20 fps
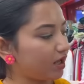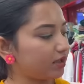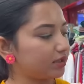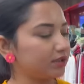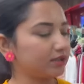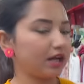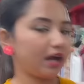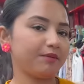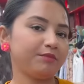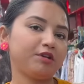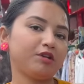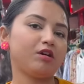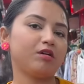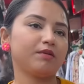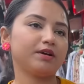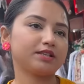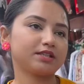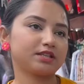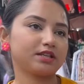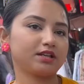দাদা দামই
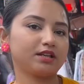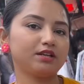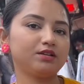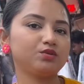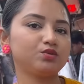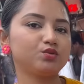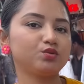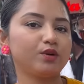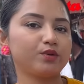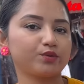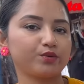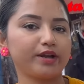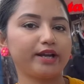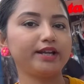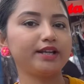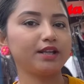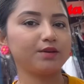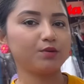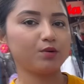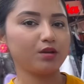কমাচ্ছে না
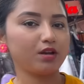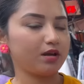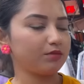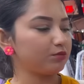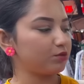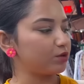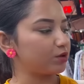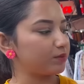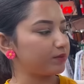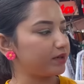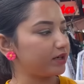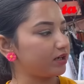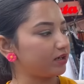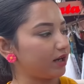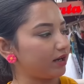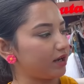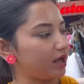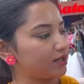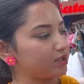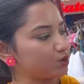টোয়েন্টি বললাম করবে না
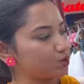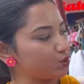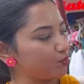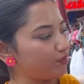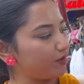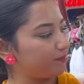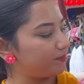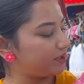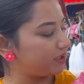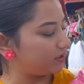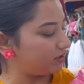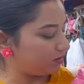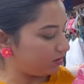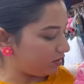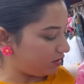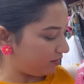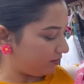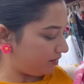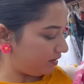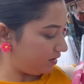লাস্ট টু ফিফটি দিতে
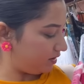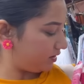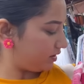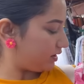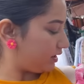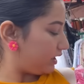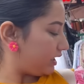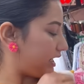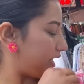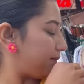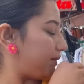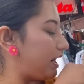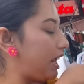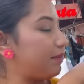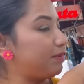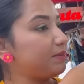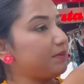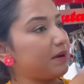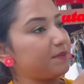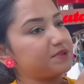হবে এবার
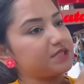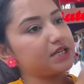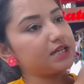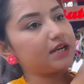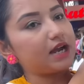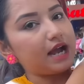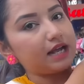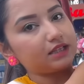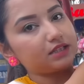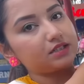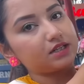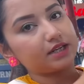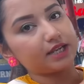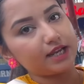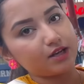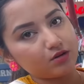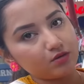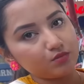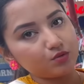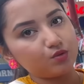আমি ভাবছি এই কাজটা কি
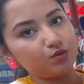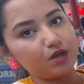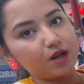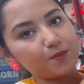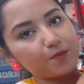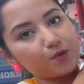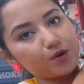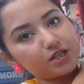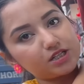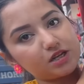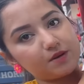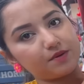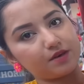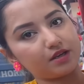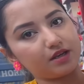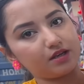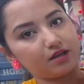এরকম খুলে পড়ে যাবে